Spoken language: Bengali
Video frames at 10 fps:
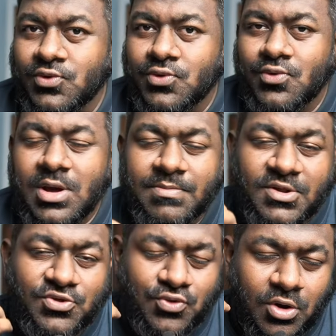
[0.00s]
জন্য
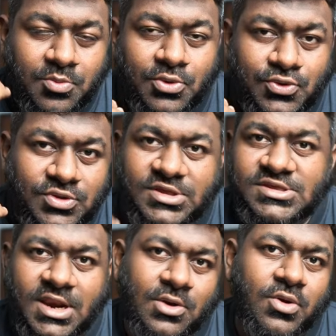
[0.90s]
আপনার সর্বোচ্চ
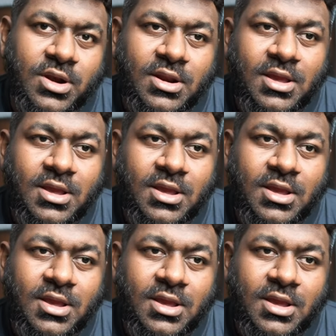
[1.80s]
না করেন